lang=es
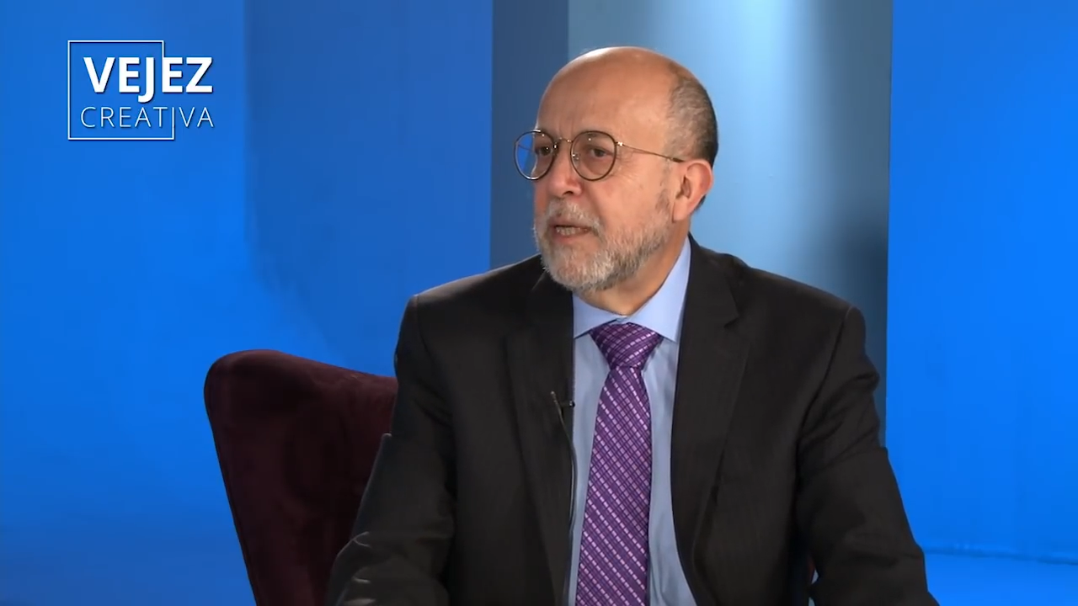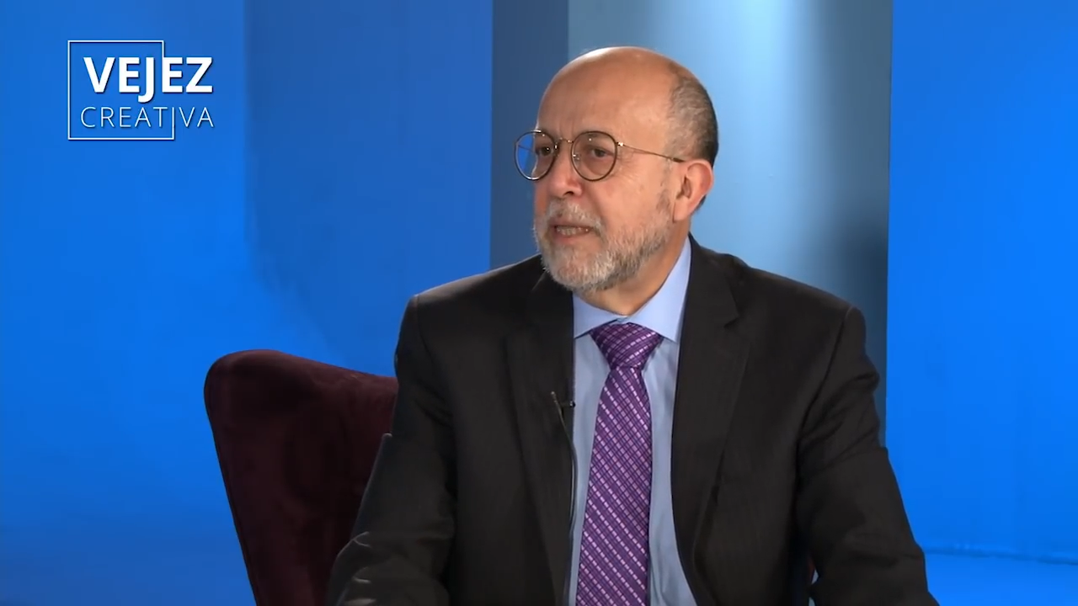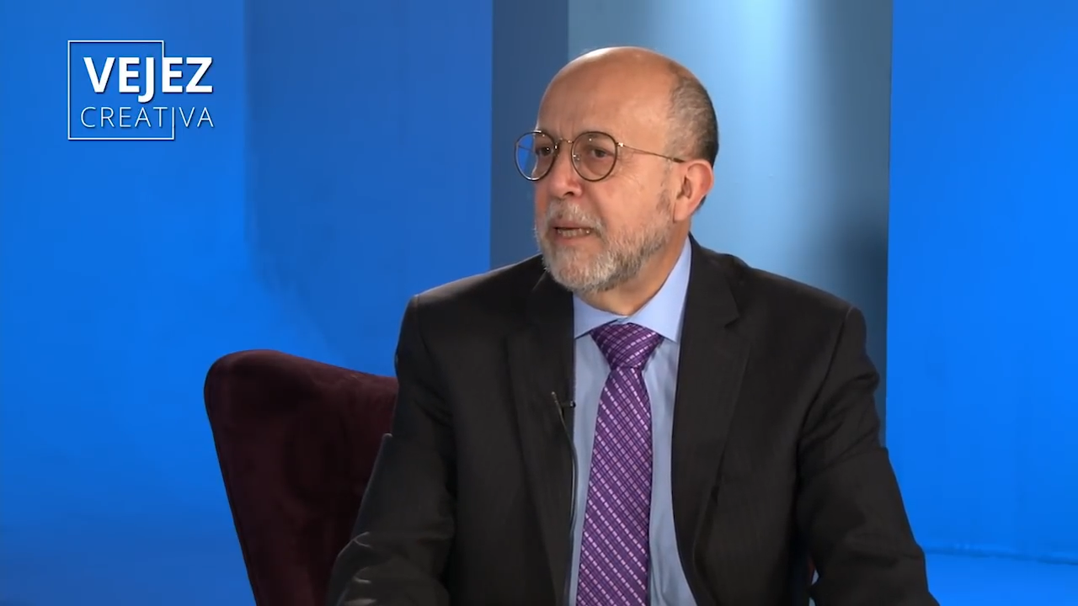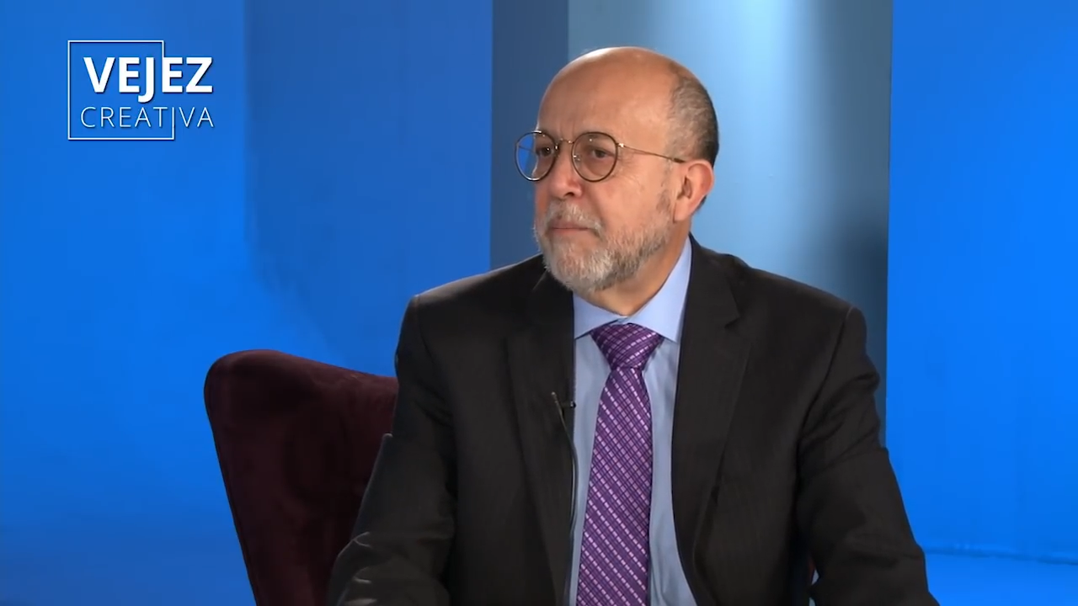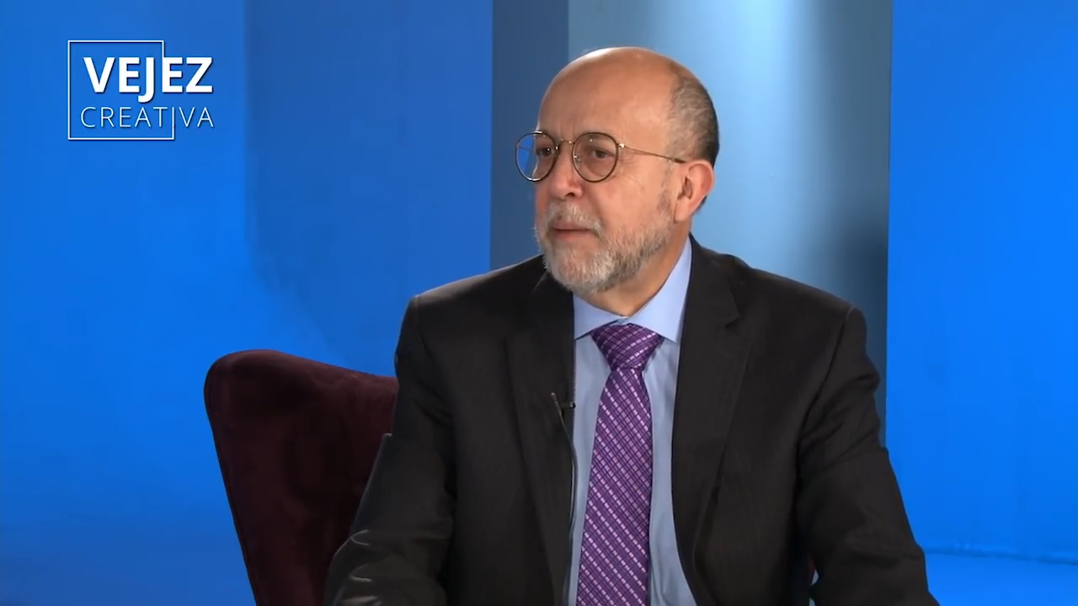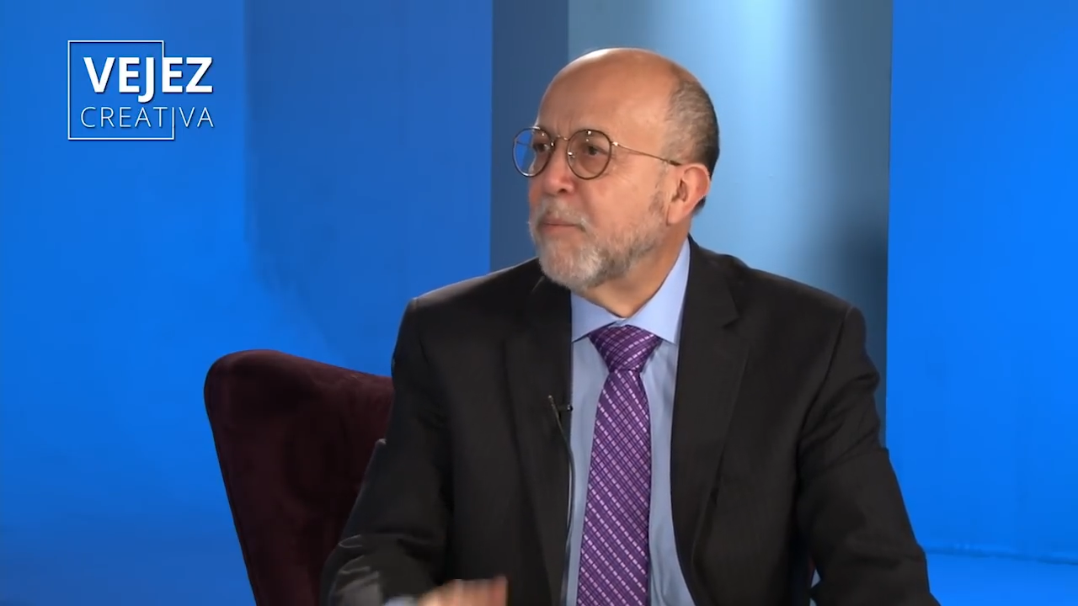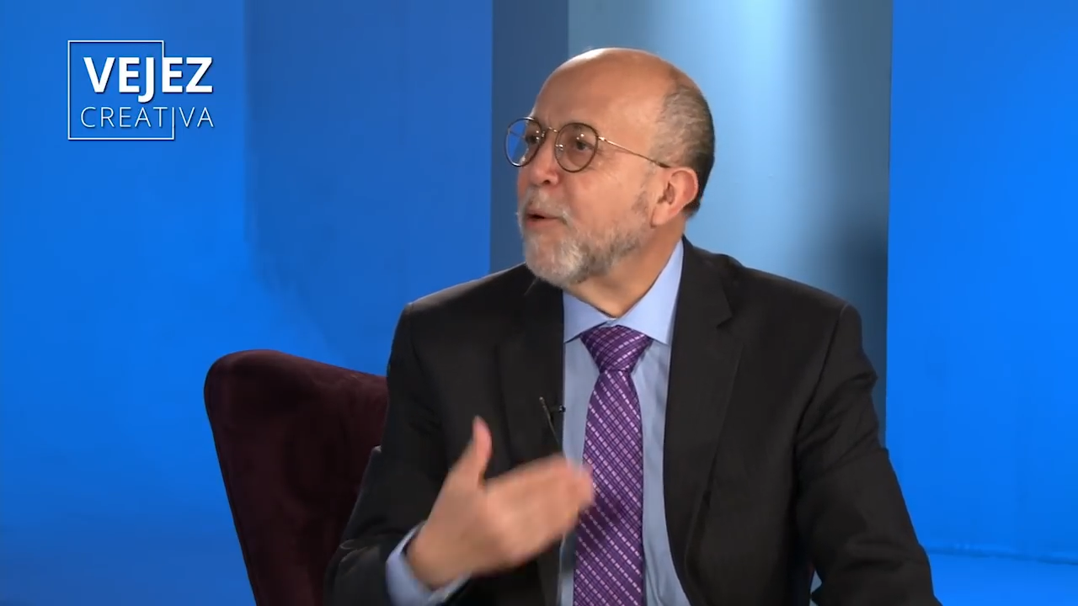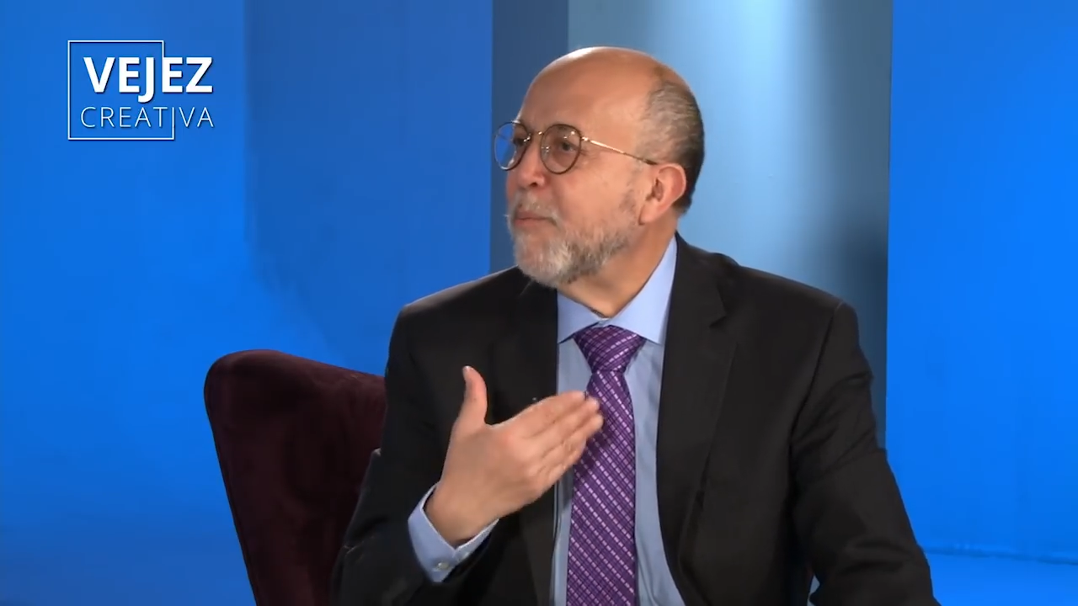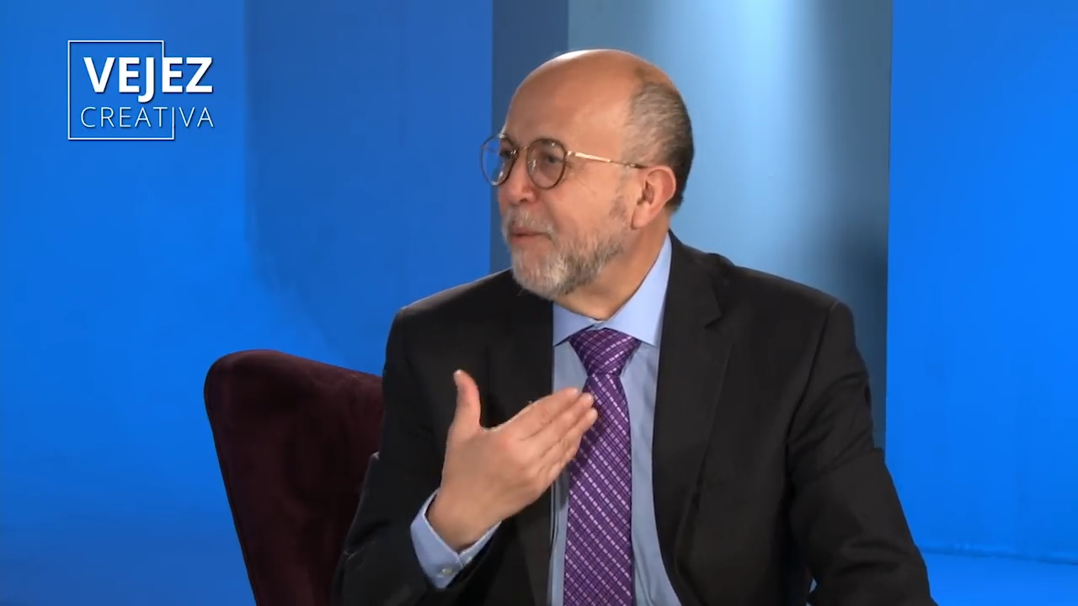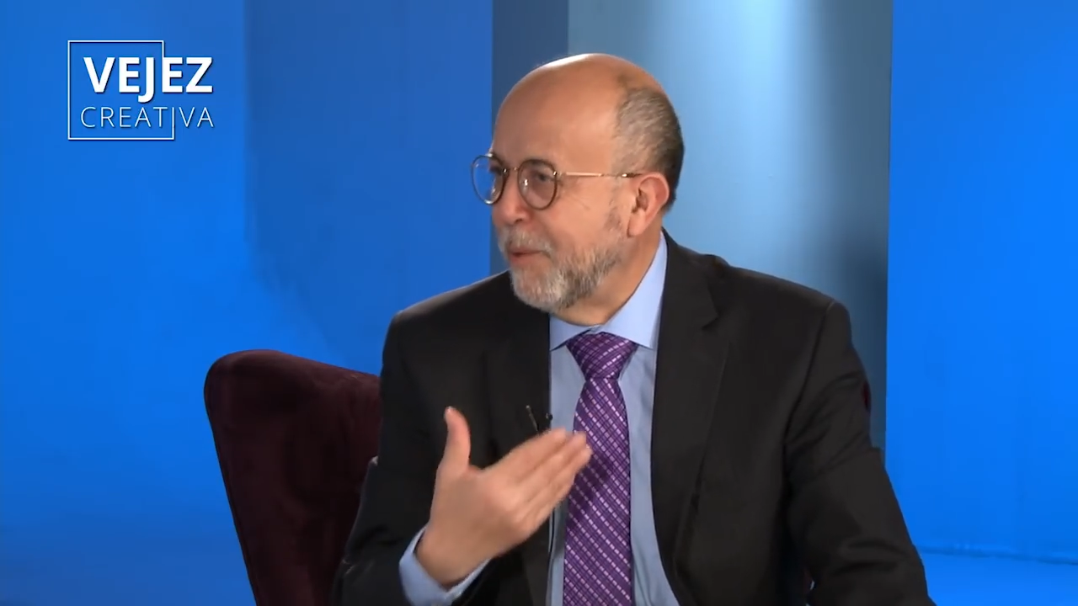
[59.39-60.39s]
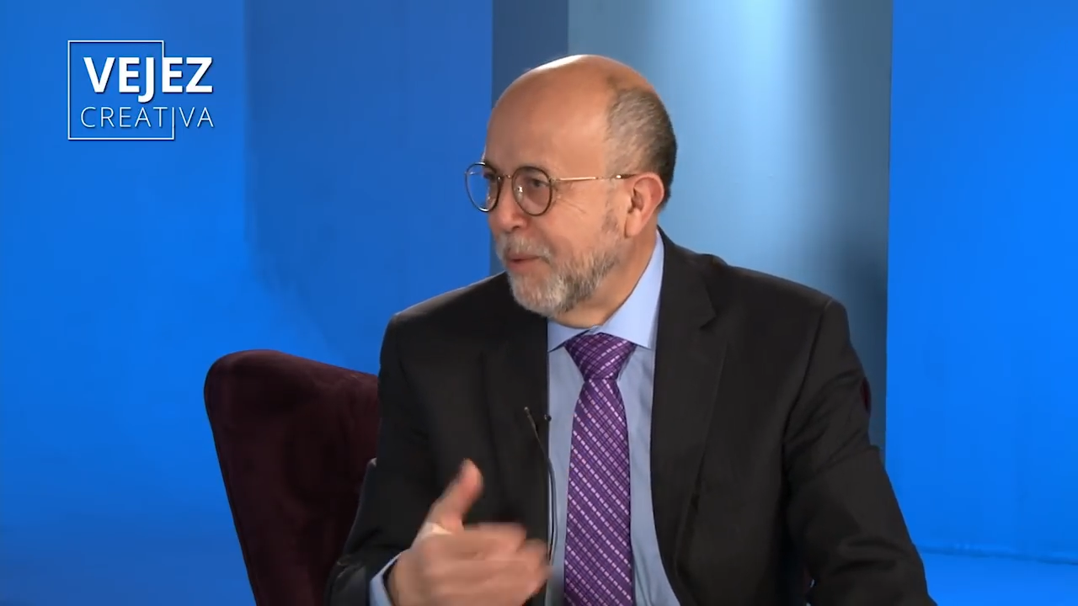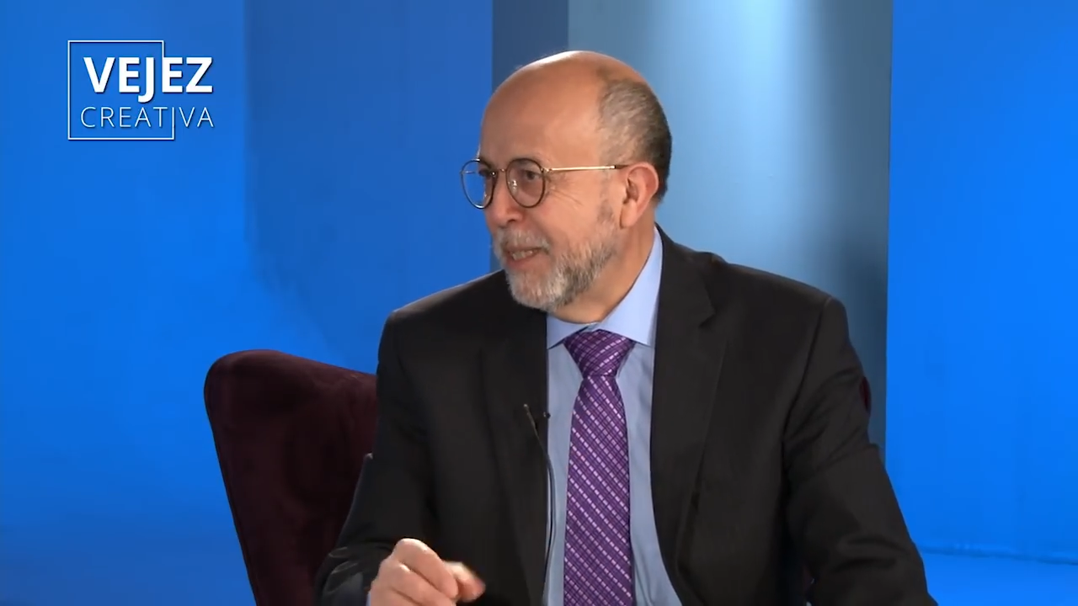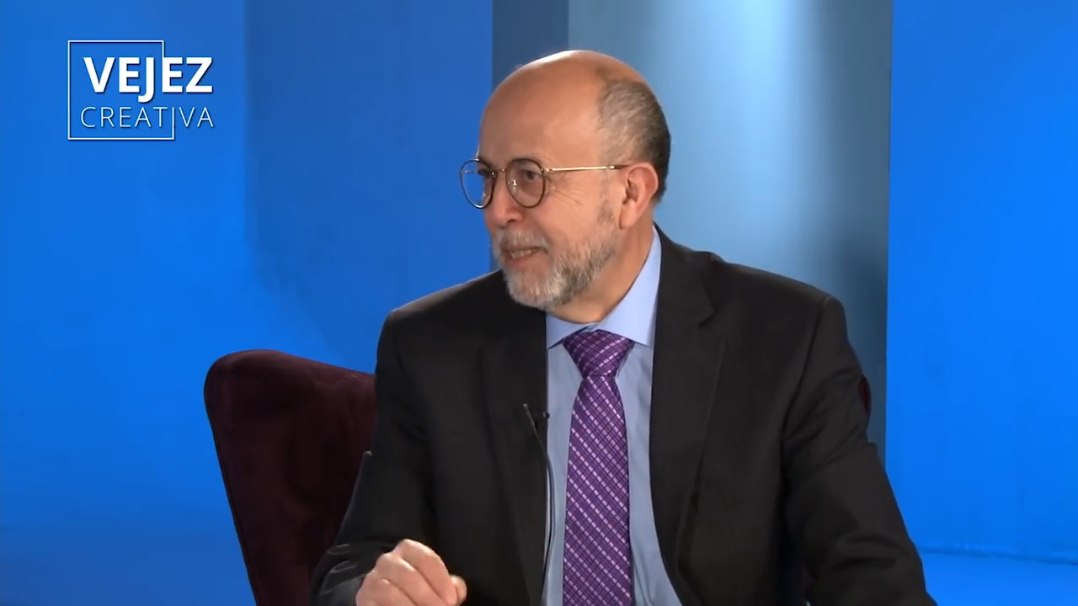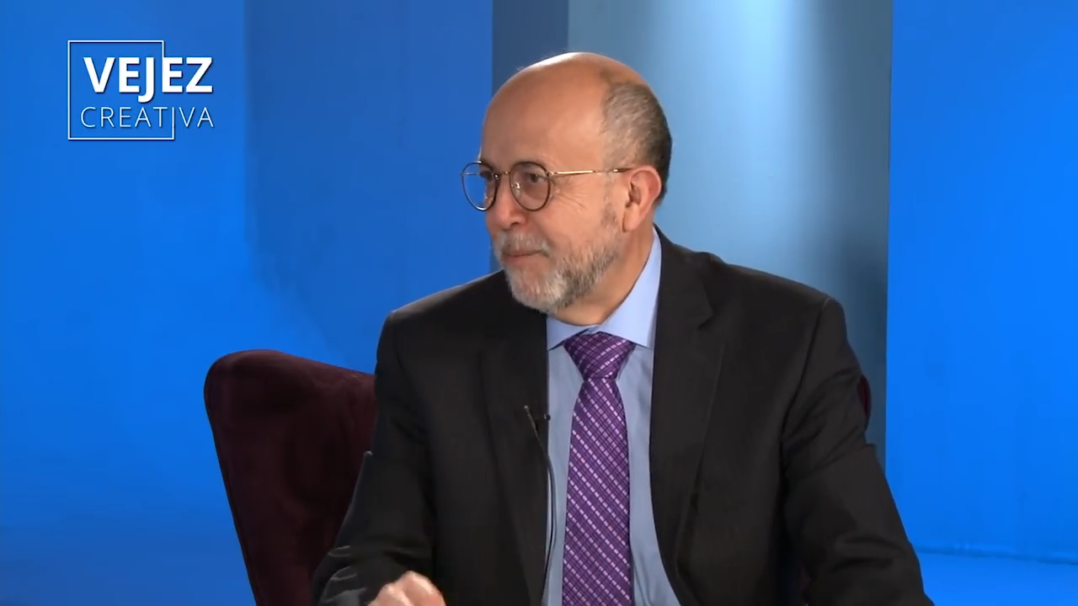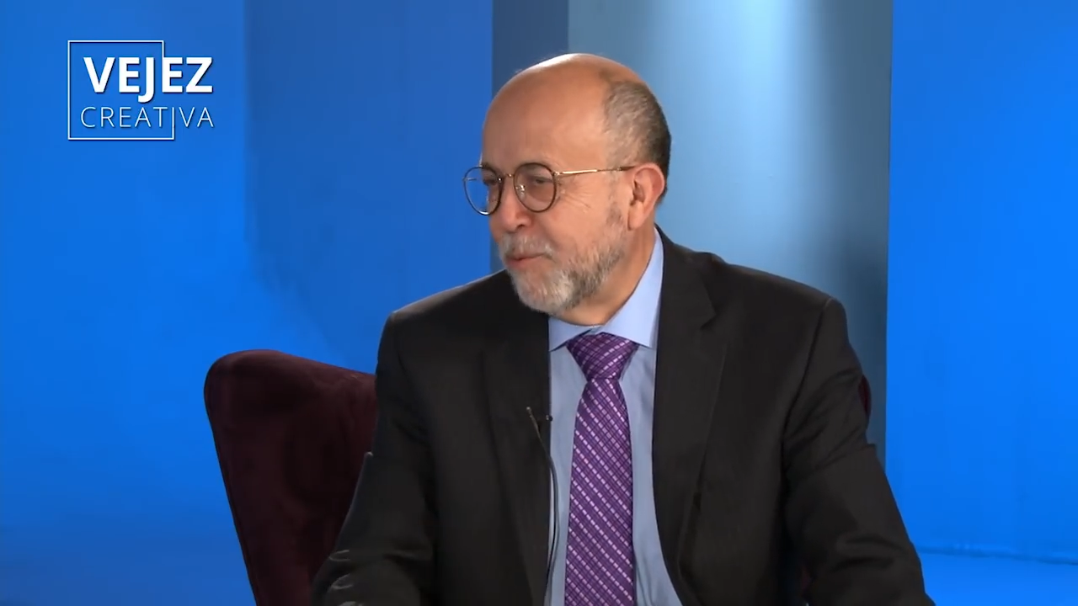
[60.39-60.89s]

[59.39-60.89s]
y de mi propia vivencia,